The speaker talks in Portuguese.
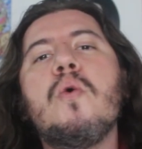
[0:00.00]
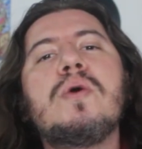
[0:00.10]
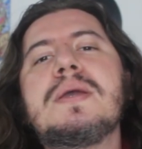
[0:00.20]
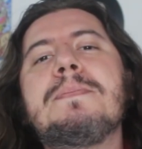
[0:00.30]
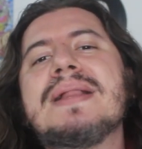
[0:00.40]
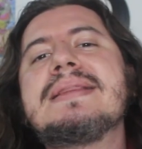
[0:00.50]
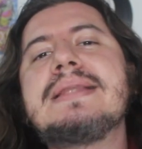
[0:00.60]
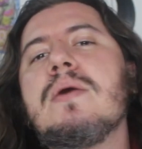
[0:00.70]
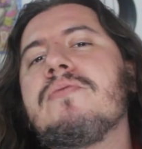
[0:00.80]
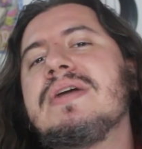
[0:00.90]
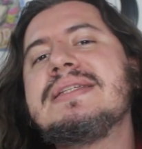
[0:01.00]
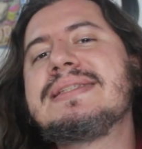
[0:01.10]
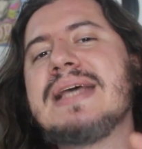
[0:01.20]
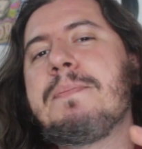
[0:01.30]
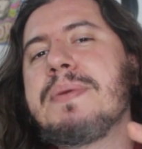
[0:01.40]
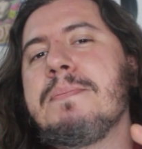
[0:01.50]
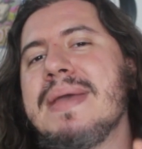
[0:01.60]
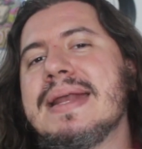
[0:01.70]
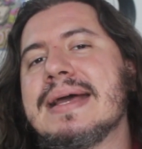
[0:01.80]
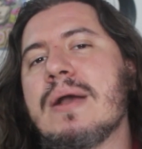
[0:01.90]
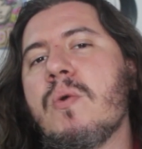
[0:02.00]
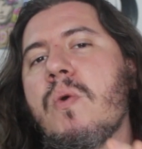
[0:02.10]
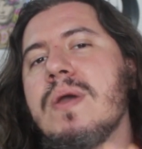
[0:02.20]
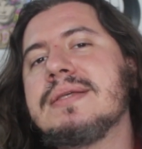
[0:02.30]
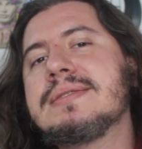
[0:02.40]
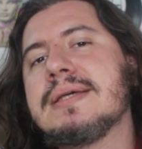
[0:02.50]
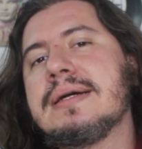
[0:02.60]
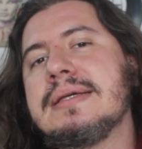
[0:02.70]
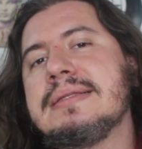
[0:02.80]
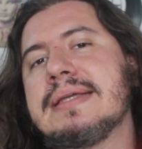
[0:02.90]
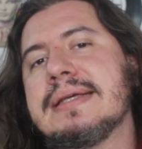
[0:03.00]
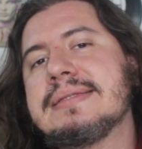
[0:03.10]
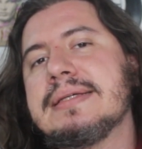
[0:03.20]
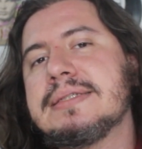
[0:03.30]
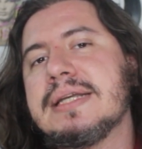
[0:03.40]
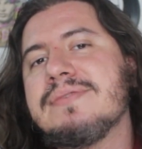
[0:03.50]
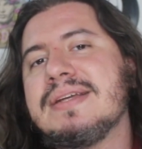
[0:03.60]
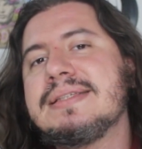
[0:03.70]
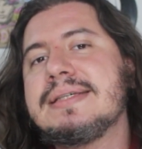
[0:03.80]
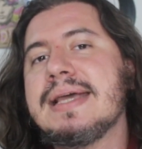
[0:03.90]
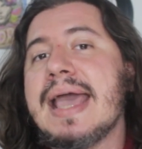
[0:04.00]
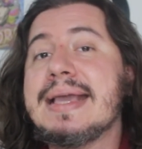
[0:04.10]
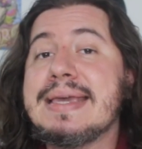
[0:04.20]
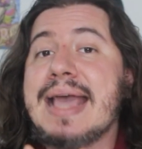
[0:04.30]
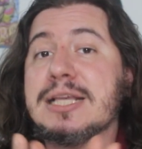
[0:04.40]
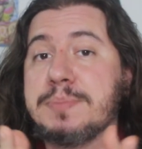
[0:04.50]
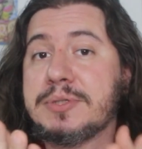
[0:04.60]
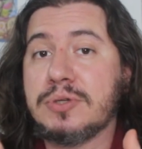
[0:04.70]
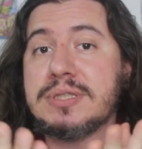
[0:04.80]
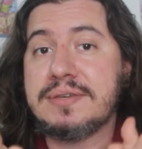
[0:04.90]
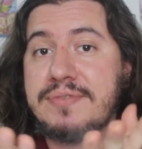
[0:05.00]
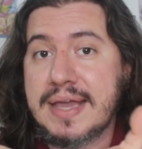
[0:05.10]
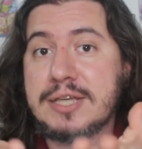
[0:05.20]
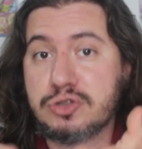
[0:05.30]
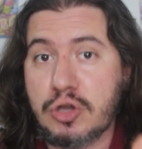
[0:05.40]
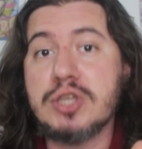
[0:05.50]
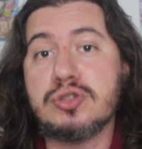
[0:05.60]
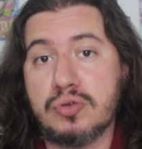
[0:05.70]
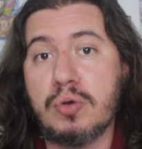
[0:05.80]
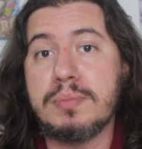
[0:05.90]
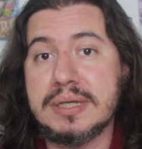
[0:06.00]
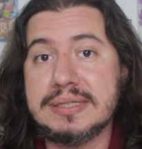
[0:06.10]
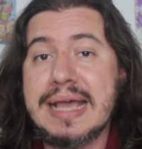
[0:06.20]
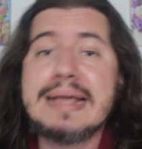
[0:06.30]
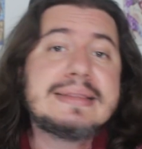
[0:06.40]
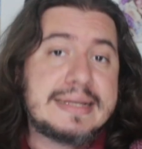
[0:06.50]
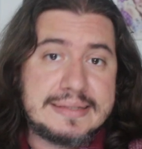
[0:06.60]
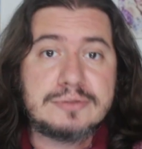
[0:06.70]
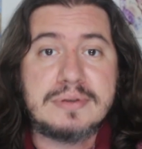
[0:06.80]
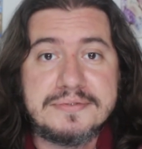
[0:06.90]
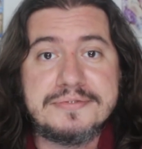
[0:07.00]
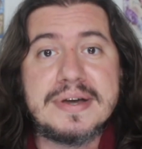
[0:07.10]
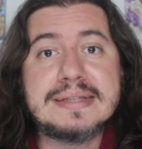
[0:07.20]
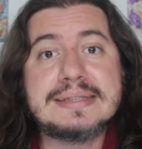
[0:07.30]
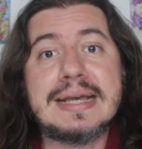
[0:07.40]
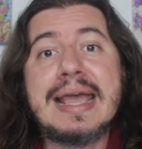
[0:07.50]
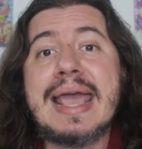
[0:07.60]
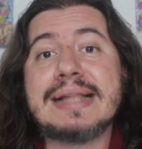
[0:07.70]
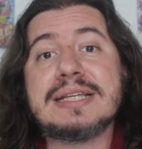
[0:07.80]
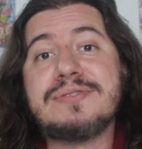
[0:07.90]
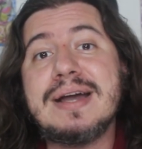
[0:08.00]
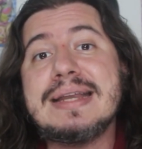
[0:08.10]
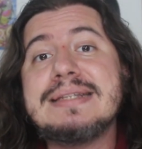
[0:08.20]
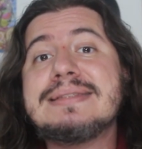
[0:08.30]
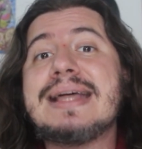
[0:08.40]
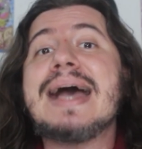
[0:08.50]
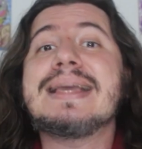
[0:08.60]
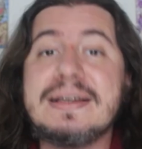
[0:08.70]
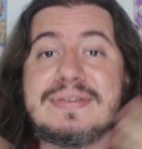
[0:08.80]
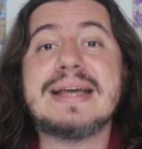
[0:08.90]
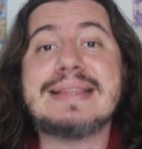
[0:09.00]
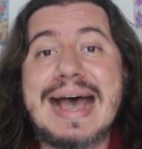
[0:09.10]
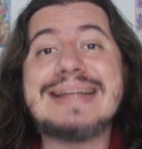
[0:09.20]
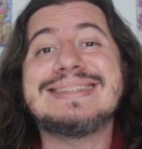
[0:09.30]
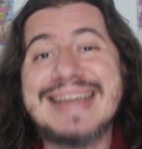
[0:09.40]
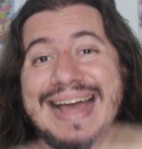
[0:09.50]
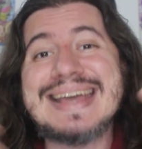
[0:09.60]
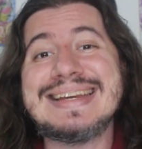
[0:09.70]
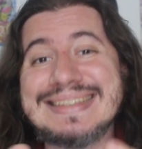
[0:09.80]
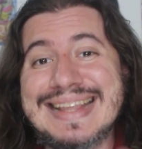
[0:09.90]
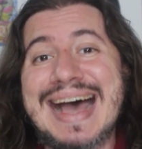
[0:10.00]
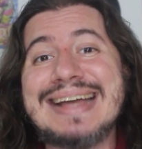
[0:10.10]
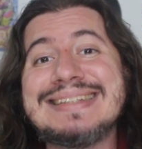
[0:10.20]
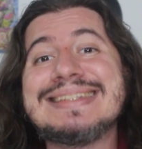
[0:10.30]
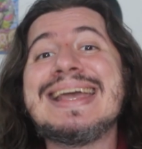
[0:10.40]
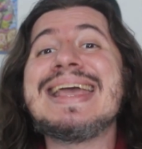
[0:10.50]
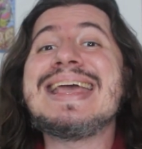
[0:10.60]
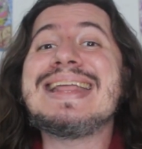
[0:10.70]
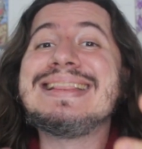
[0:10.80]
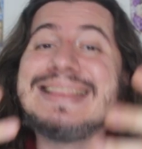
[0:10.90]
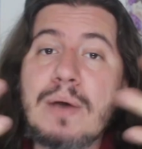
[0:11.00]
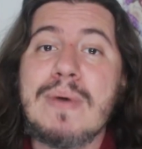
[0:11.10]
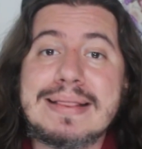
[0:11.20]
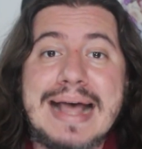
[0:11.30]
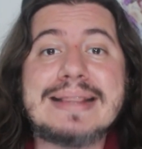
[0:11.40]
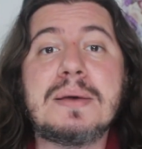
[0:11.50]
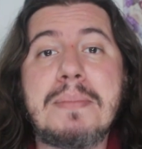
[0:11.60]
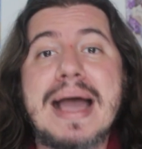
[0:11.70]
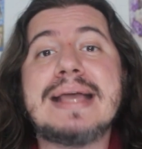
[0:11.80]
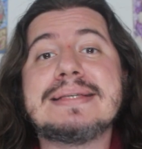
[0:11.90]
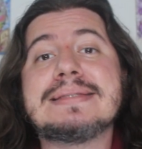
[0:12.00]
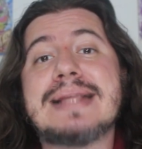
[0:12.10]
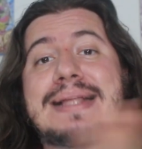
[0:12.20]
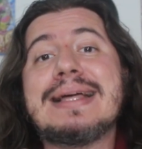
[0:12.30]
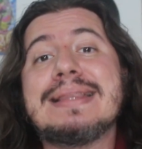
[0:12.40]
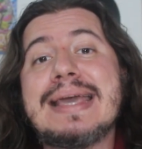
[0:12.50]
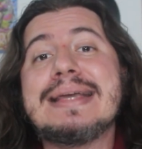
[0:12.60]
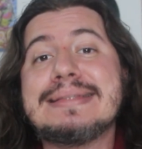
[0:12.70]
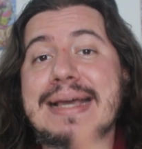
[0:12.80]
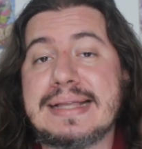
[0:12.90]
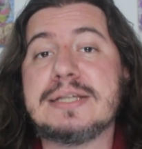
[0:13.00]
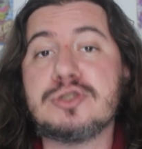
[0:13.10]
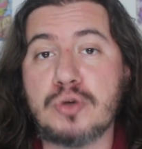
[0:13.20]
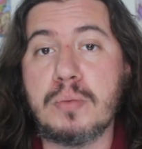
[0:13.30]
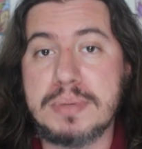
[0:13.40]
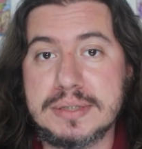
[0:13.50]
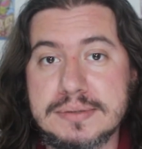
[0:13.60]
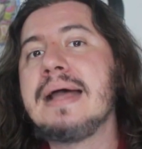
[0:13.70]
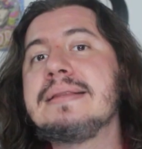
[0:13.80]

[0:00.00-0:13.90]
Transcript: O que Platão vai dizer, a primeira coisa interessante que ele vai dizer é que as pessoas que veem as só as sombras desde a sua infância, elas vão acreditar que a verdade, que a realidade não é nada mais, nada além daquelas sombras.